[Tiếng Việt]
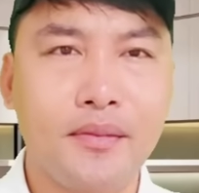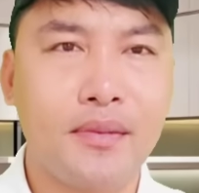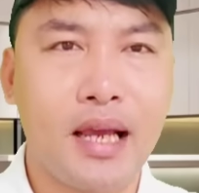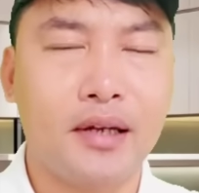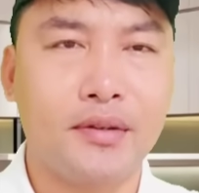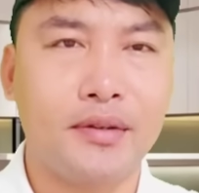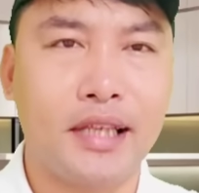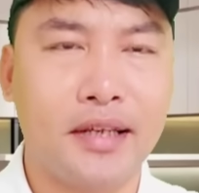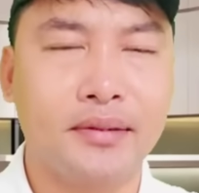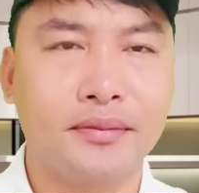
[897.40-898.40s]
nhà cô chú anh
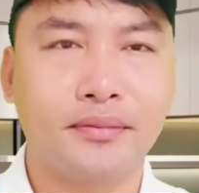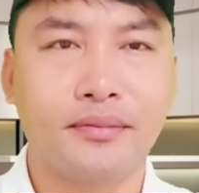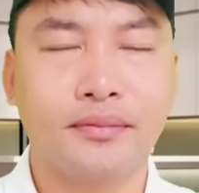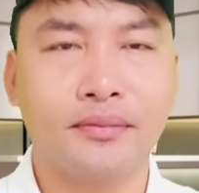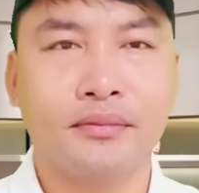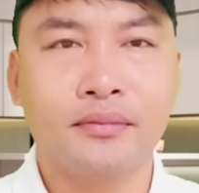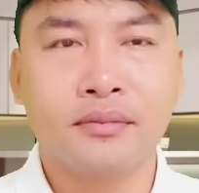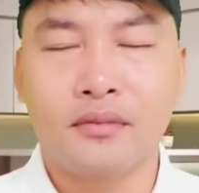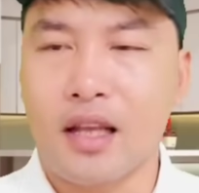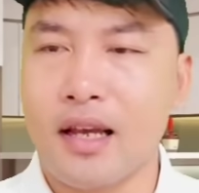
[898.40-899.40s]
chị ừ.
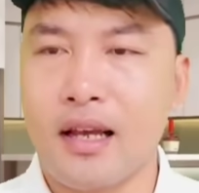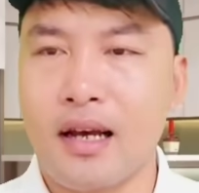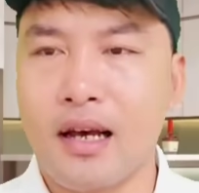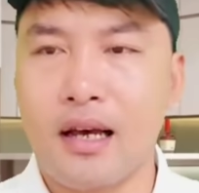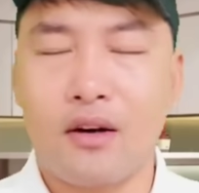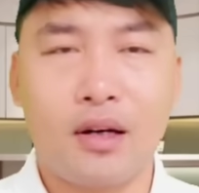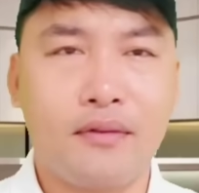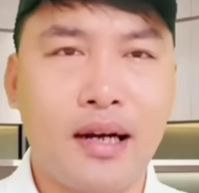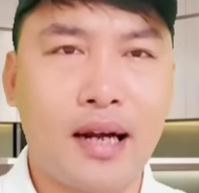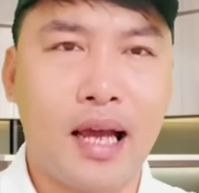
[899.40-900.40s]
thì à, còn cái
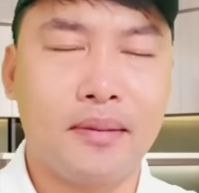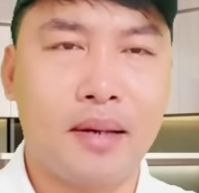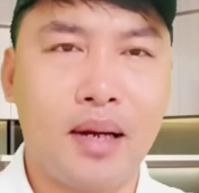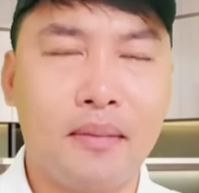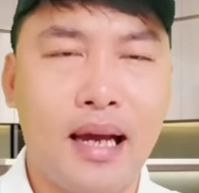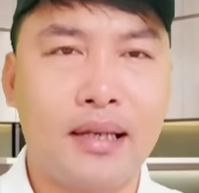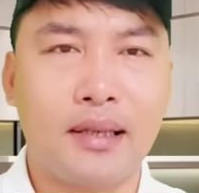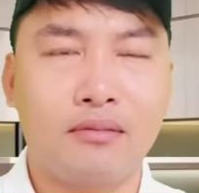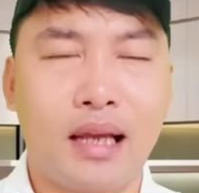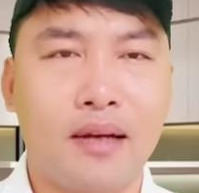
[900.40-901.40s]
vấn đề mà máy bay
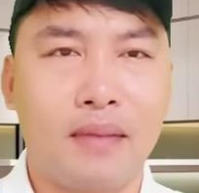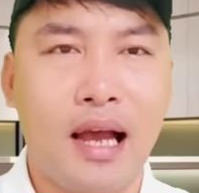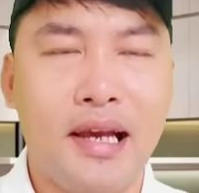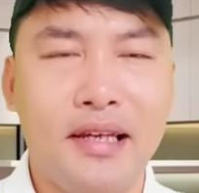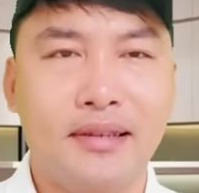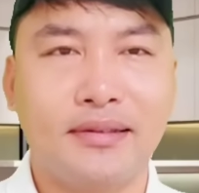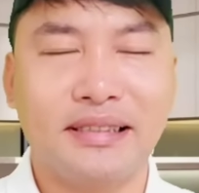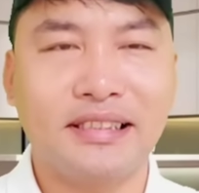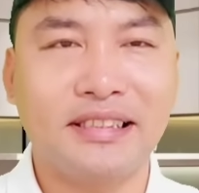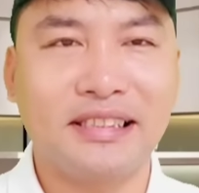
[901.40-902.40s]
trong thang máy
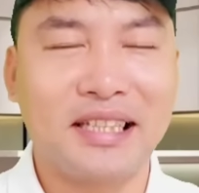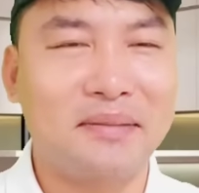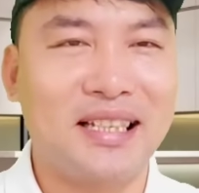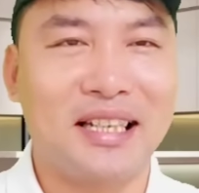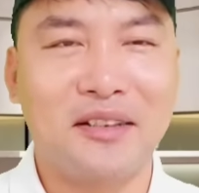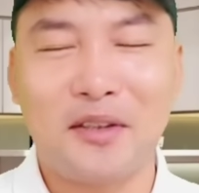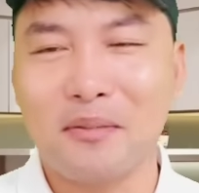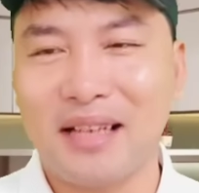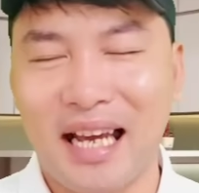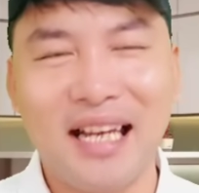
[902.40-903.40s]
ừ, thì bây giờ nói
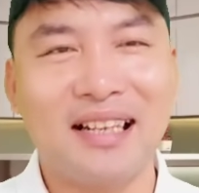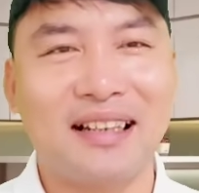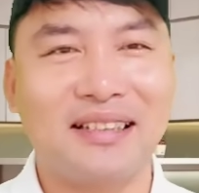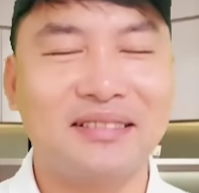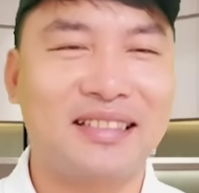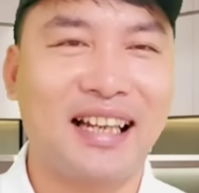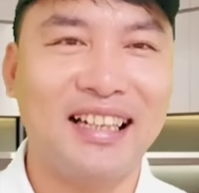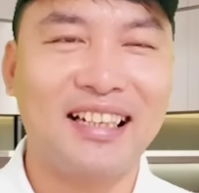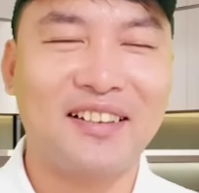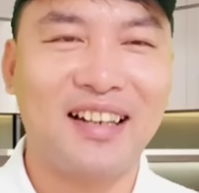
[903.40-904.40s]
chung kể là
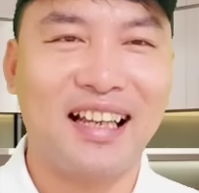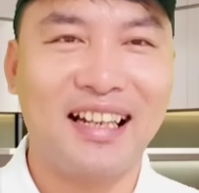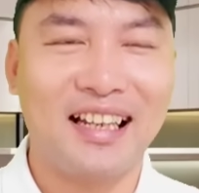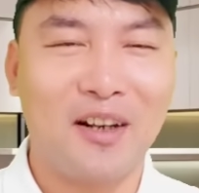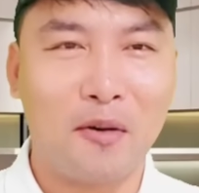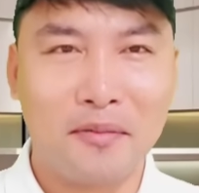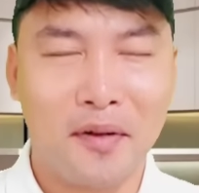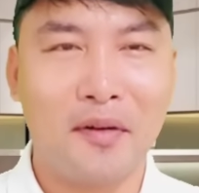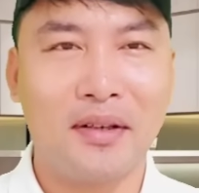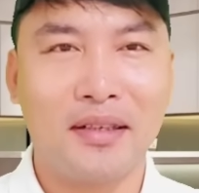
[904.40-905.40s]
kể là có lẽ là lộn ruột